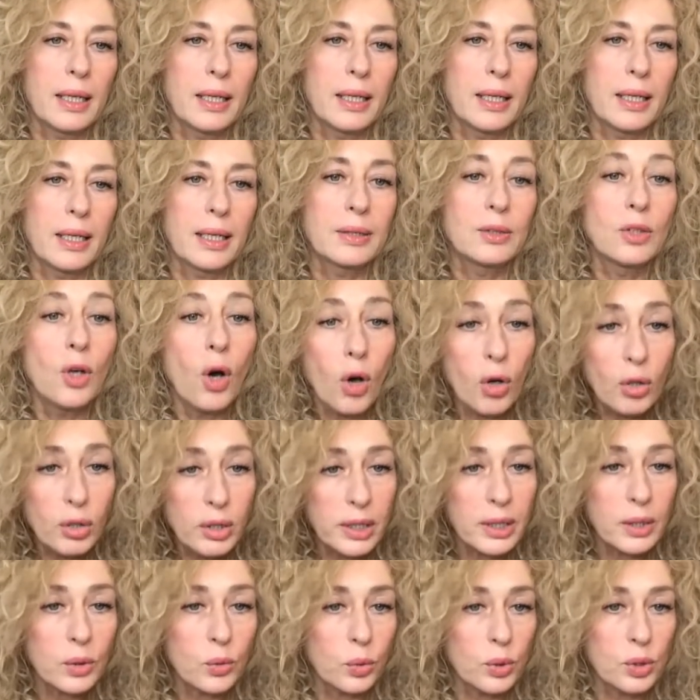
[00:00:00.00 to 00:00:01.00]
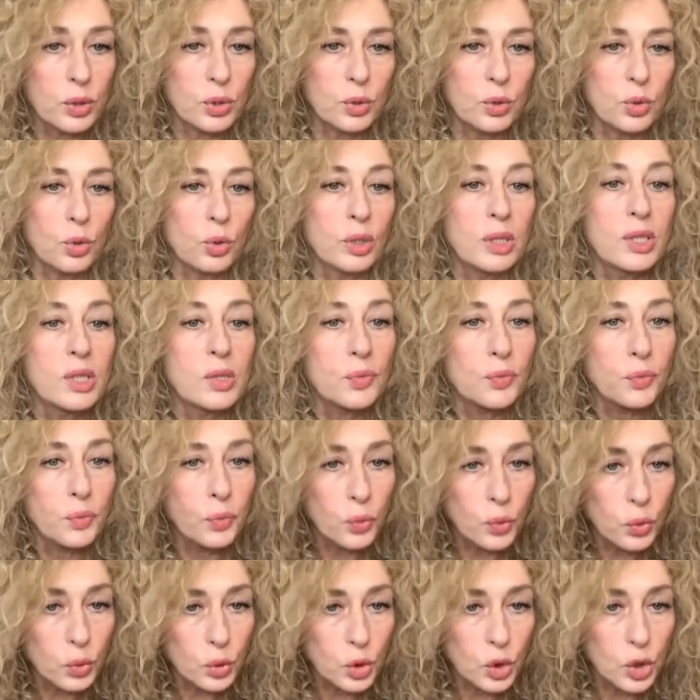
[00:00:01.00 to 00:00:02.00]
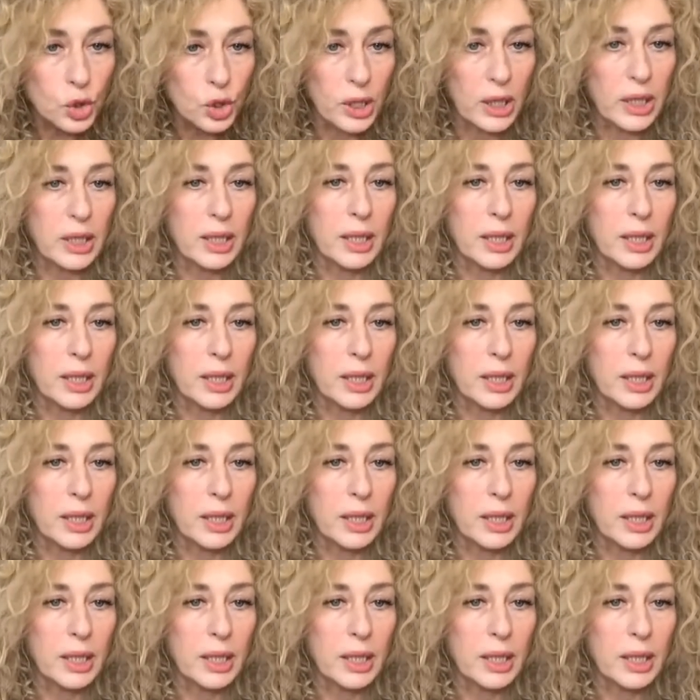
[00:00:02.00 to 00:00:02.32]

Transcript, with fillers: la donna in questione sfugge